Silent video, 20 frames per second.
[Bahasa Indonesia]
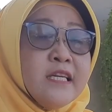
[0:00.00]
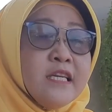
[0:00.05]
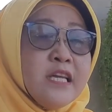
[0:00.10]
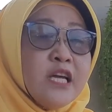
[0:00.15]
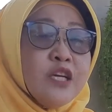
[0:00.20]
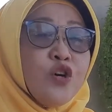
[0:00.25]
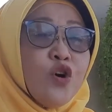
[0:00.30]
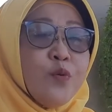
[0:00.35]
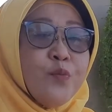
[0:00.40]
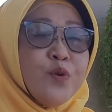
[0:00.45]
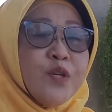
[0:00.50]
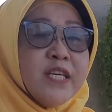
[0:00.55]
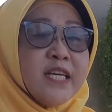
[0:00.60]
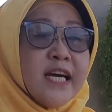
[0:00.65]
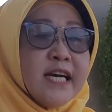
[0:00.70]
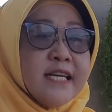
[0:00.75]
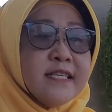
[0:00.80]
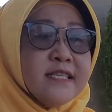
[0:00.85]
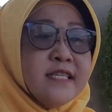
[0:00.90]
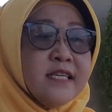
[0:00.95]
dan
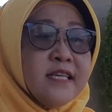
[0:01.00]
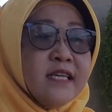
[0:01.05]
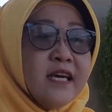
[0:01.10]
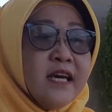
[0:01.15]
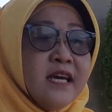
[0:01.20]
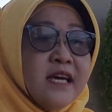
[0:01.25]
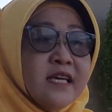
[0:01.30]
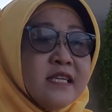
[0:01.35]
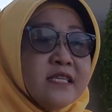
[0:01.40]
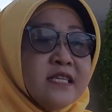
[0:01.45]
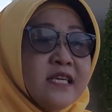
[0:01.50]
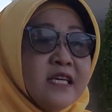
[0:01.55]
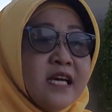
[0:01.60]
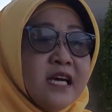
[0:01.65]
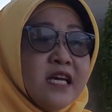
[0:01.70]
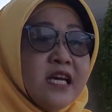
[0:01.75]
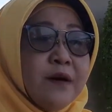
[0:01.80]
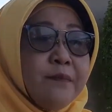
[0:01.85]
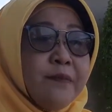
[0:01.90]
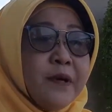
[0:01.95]
komunikasi
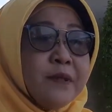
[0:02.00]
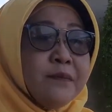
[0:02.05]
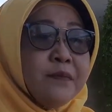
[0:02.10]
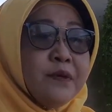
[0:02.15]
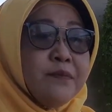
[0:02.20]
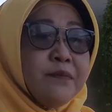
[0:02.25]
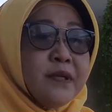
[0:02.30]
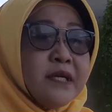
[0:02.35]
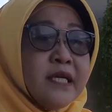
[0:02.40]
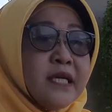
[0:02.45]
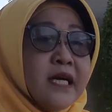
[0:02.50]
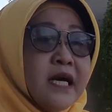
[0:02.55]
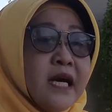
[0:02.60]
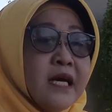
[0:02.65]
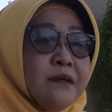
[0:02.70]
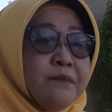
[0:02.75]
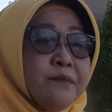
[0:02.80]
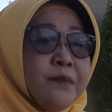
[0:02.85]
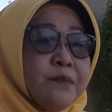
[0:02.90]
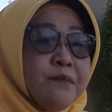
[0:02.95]
sehingga dapat
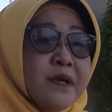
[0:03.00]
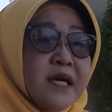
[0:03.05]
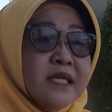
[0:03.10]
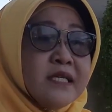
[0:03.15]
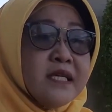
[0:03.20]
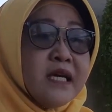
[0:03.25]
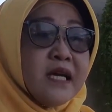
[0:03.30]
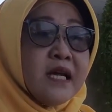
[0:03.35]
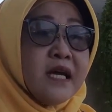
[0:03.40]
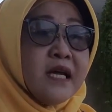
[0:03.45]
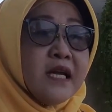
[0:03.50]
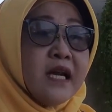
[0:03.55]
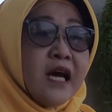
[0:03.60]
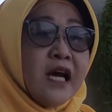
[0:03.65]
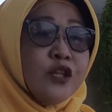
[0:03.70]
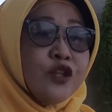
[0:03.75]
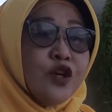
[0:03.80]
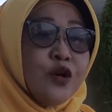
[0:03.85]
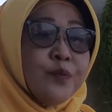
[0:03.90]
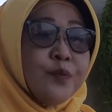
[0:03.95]
memberikan pembelajaran
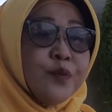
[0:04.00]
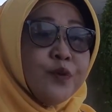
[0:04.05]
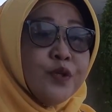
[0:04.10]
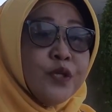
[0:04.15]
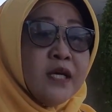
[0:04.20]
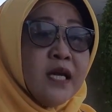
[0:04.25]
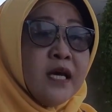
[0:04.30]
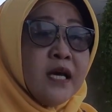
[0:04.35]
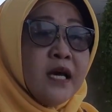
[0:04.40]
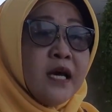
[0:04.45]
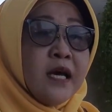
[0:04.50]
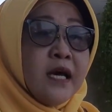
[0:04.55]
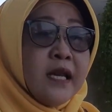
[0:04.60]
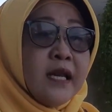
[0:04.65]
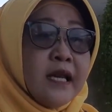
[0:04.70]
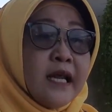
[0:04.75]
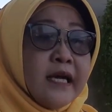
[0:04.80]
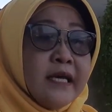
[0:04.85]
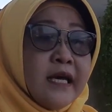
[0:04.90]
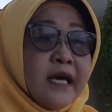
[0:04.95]
ataupun
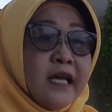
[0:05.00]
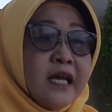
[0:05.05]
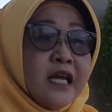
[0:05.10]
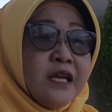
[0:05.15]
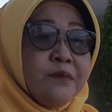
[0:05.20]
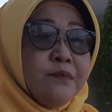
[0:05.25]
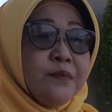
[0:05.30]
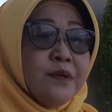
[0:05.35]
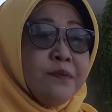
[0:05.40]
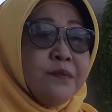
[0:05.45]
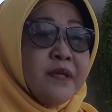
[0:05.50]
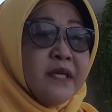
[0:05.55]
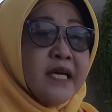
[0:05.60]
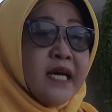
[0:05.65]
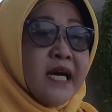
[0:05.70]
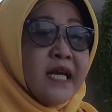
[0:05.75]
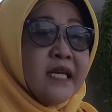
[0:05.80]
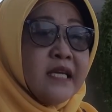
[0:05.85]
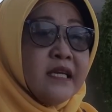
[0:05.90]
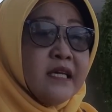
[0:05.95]
layanan
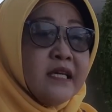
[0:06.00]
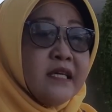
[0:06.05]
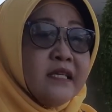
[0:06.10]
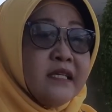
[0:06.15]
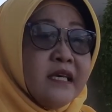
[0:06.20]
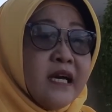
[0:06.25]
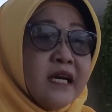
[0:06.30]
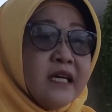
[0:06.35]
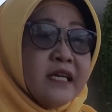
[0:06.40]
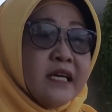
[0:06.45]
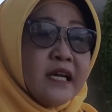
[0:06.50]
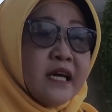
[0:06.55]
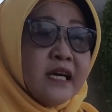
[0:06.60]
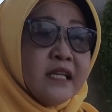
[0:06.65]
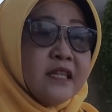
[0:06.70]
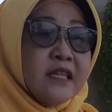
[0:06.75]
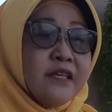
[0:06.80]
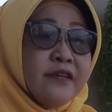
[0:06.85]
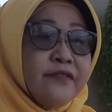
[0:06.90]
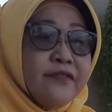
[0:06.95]
bimbingan yang
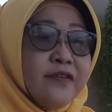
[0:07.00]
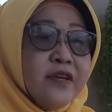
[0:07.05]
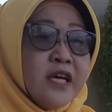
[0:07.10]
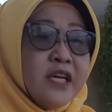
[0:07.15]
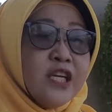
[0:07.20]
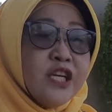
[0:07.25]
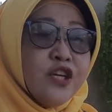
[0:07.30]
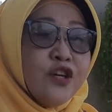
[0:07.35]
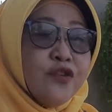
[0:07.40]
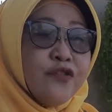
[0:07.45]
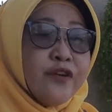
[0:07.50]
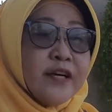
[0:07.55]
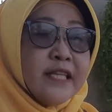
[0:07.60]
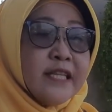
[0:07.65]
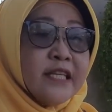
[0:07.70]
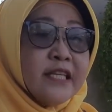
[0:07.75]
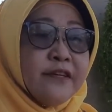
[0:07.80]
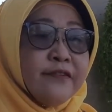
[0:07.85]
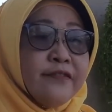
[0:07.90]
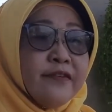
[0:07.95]
kreatif dan
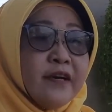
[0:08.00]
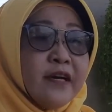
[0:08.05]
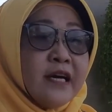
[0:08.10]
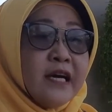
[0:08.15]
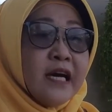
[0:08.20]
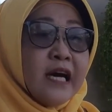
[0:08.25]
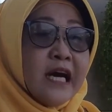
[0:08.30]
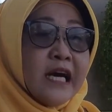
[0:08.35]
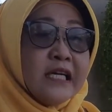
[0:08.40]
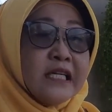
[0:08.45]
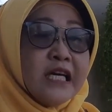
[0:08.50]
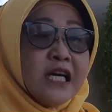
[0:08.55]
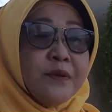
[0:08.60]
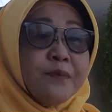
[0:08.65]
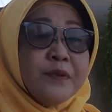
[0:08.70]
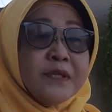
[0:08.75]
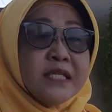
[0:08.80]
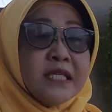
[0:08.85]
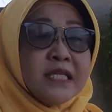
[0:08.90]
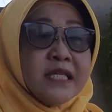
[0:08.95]
inovatif agar
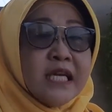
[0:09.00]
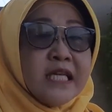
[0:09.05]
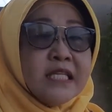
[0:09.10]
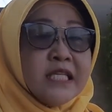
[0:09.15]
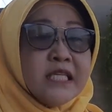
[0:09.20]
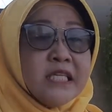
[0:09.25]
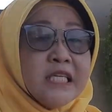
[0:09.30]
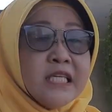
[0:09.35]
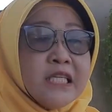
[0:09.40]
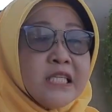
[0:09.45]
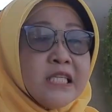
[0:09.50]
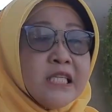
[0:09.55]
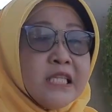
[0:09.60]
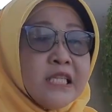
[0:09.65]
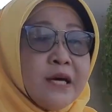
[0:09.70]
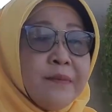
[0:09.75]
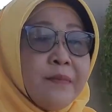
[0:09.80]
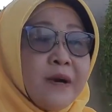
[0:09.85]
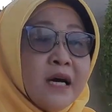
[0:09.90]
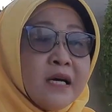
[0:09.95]
peserta didik
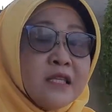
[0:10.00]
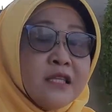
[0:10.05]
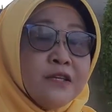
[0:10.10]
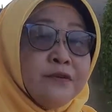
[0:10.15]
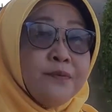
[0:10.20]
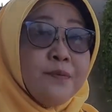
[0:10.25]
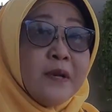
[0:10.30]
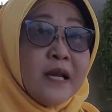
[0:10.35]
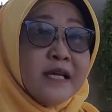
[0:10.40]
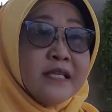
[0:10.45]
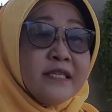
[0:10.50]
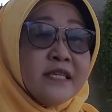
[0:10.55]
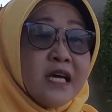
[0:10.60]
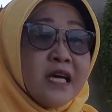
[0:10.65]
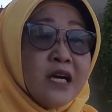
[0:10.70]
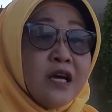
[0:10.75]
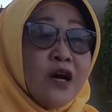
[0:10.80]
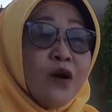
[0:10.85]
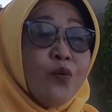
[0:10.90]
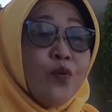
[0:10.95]
tetap aktif
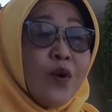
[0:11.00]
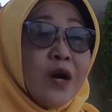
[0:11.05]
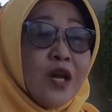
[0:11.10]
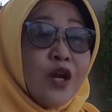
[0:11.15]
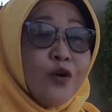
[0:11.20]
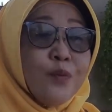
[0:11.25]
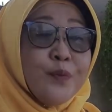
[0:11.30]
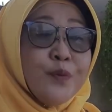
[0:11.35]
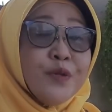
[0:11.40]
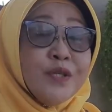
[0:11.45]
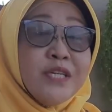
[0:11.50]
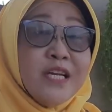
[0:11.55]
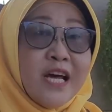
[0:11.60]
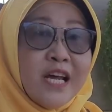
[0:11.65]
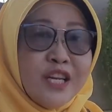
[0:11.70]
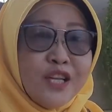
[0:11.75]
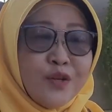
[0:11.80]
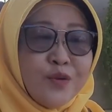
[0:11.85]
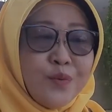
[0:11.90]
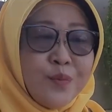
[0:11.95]
belajar walaupun
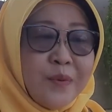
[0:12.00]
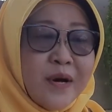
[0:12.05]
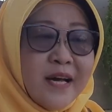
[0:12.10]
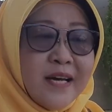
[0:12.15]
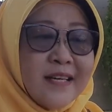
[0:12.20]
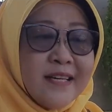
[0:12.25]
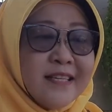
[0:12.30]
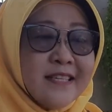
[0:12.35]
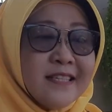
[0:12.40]
dari rumah.